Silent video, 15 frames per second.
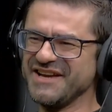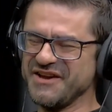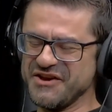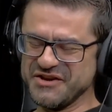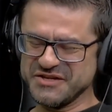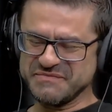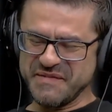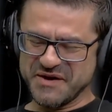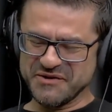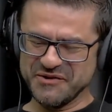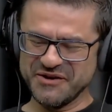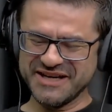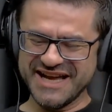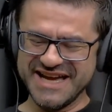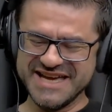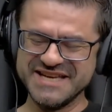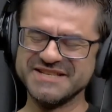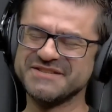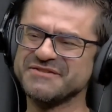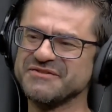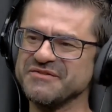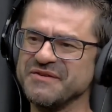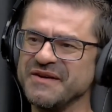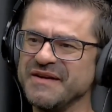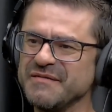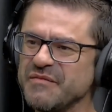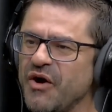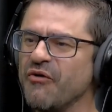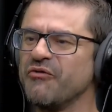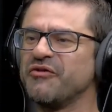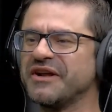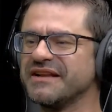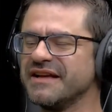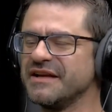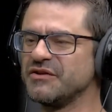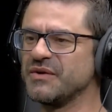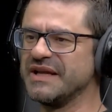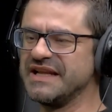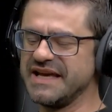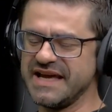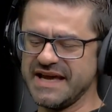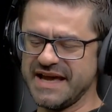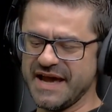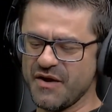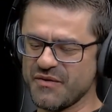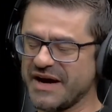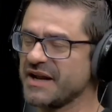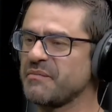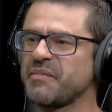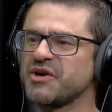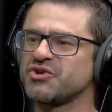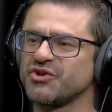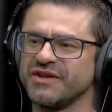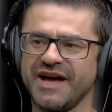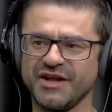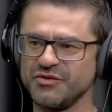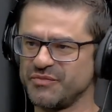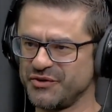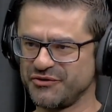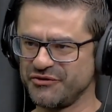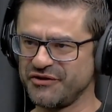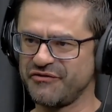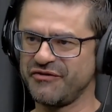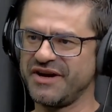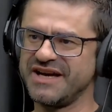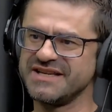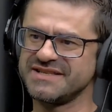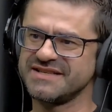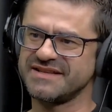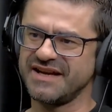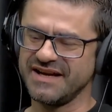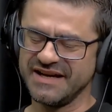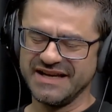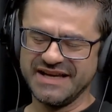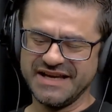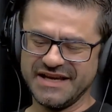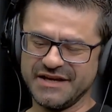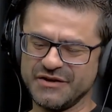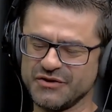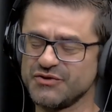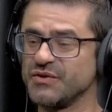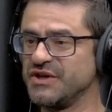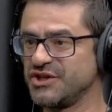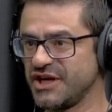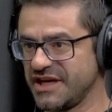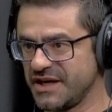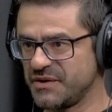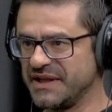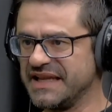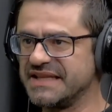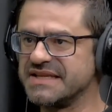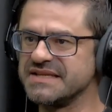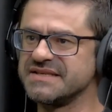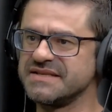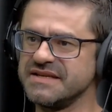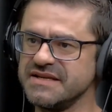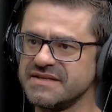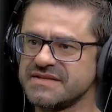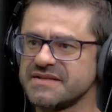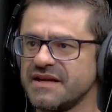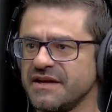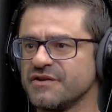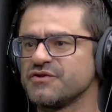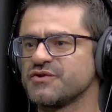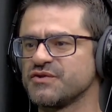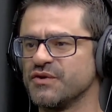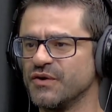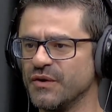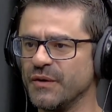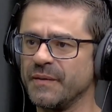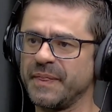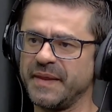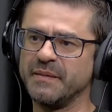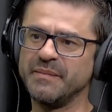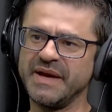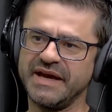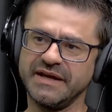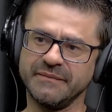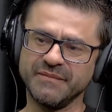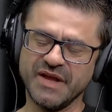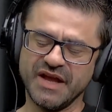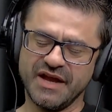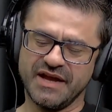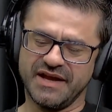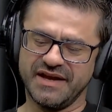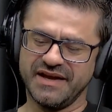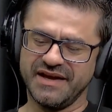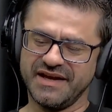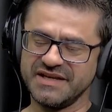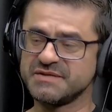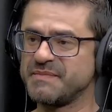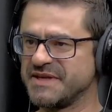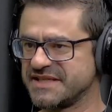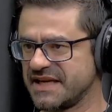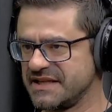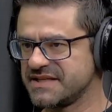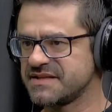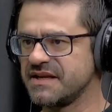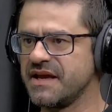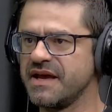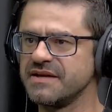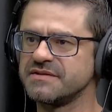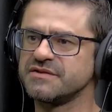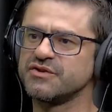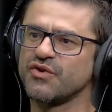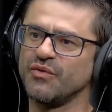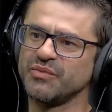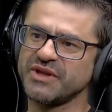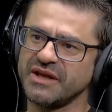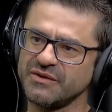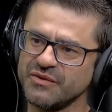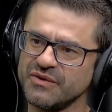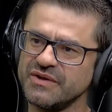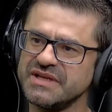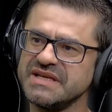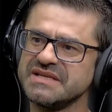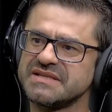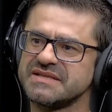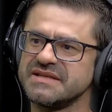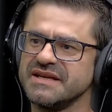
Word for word: Eu espero lograr êxito. Bom, o Fernando, ele é um cara apaixonado por tudo que faz, tá? Eu sou engenheiro eletricista, sou também é, especialista em redes de computadores